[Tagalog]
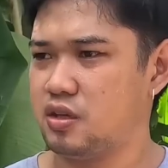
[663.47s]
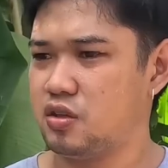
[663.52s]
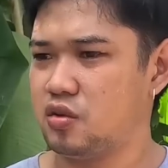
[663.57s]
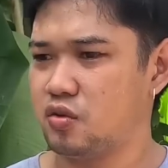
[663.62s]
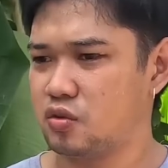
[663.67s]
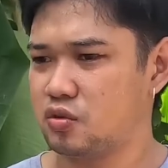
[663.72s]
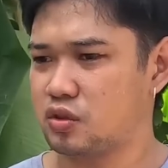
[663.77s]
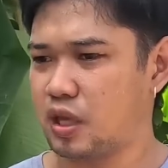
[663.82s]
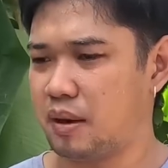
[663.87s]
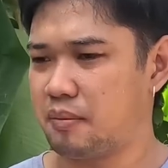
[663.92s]

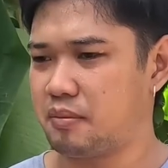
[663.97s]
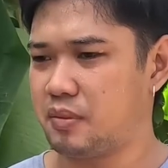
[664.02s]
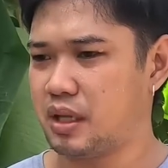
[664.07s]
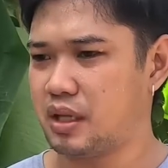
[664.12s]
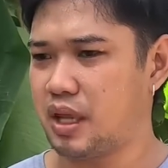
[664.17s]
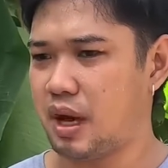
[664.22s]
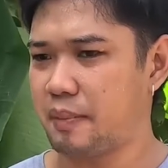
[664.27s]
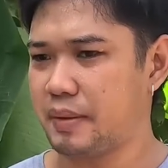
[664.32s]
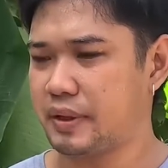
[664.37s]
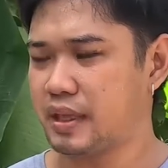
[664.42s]
yung time na
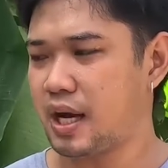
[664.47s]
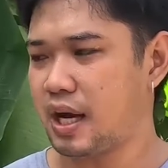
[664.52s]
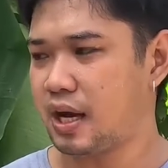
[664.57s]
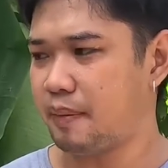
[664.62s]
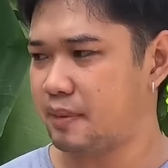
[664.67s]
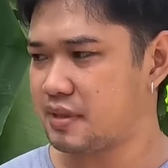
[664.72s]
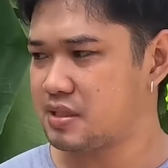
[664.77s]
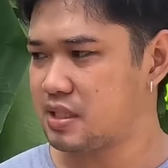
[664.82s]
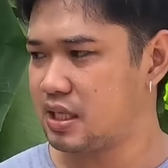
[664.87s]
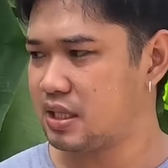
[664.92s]
dapat
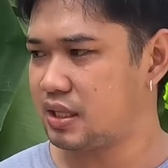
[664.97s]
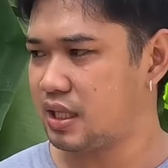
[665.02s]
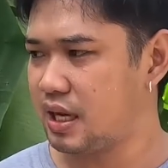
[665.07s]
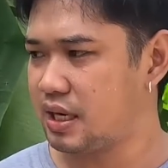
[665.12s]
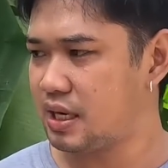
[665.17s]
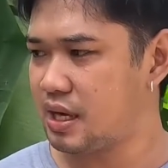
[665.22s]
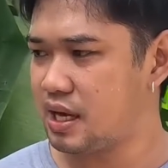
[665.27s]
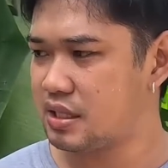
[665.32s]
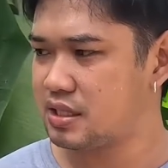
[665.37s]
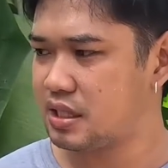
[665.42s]

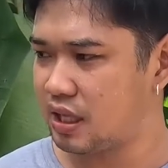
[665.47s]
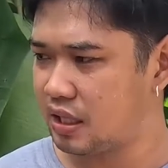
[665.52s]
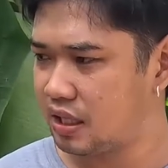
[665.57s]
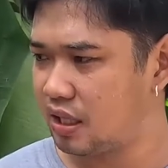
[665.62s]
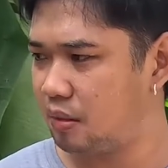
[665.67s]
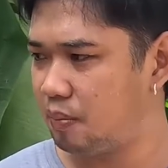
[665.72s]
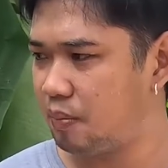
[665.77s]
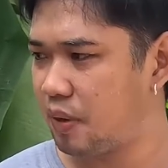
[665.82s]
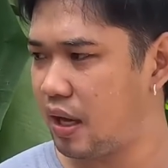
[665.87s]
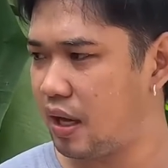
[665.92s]
nakakapagsalita na, siya
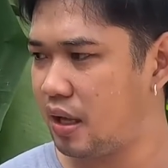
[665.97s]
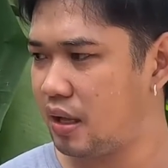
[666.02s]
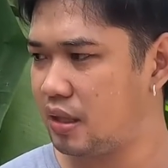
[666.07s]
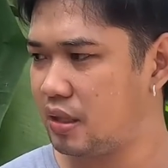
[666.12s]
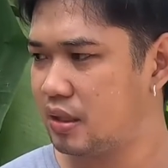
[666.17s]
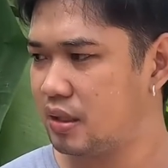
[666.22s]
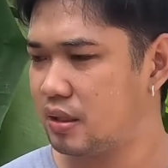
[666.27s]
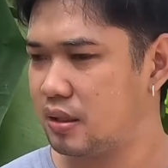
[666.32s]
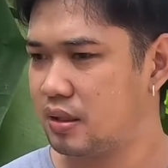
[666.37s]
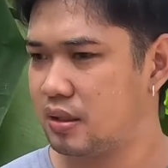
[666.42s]
hindi pa.
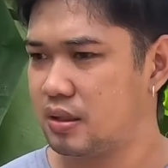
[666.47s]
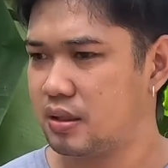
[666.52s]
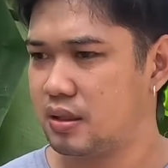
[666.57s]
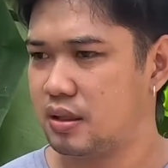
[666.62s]
Mm-hmm.